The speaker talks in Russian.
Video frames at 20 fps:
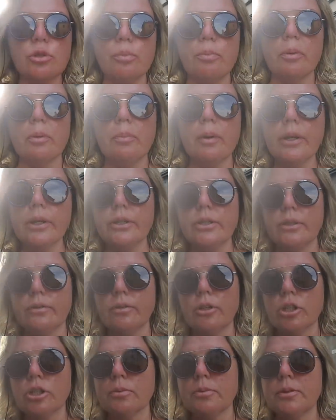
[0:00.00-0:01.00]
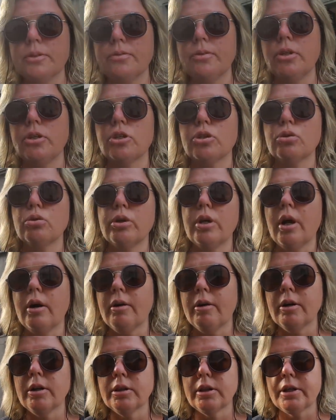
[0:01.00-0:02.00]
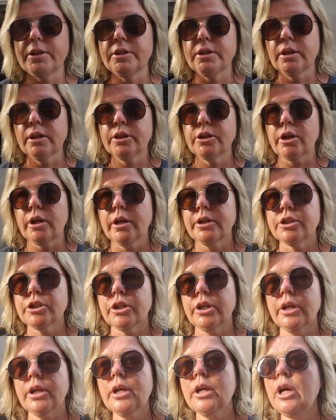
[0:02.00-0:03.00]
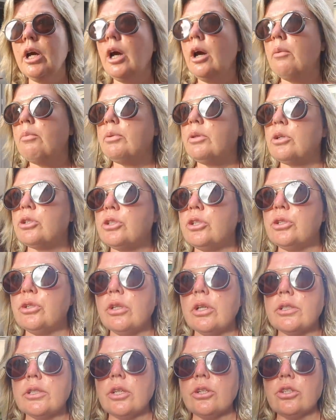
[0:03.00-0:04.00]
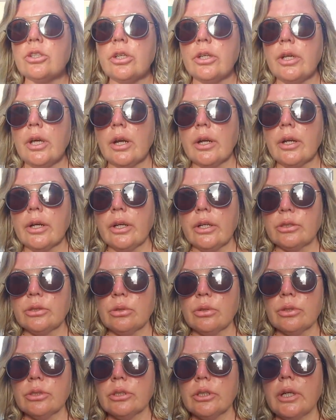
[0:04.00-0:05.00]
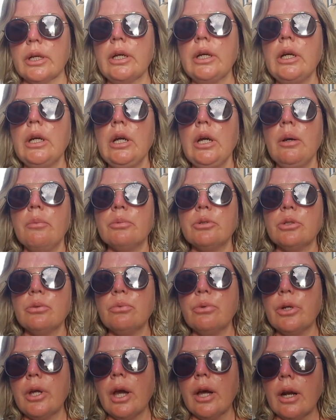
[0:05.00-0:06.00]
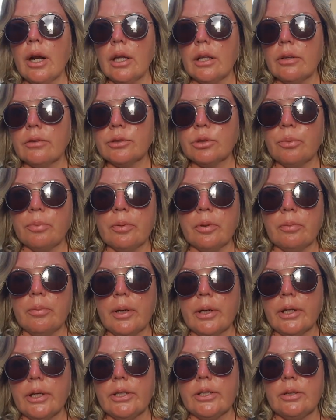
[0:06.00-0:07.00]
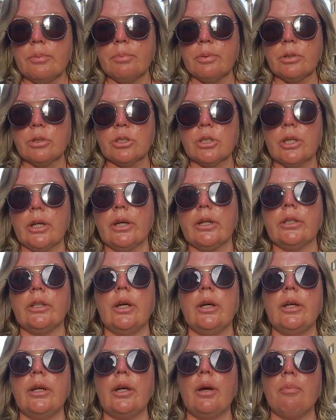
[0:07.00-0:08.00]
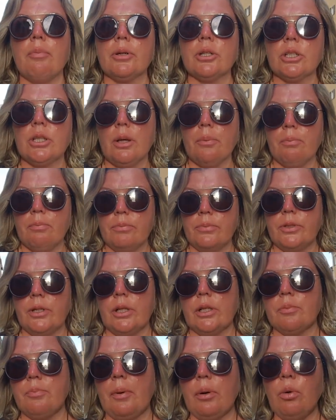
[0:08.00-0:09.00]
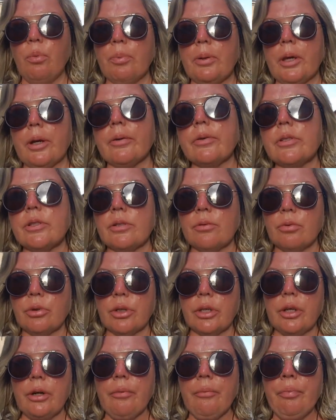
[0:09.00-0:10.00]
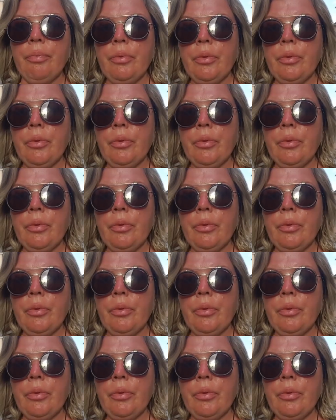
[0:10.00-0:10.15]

супермаркете в нашем. Извините, что я надела очки, потому что еще достаточно яркое солнце. Почему я орала в супермаркете? Потому что когда я пошла делать покупки сегодня,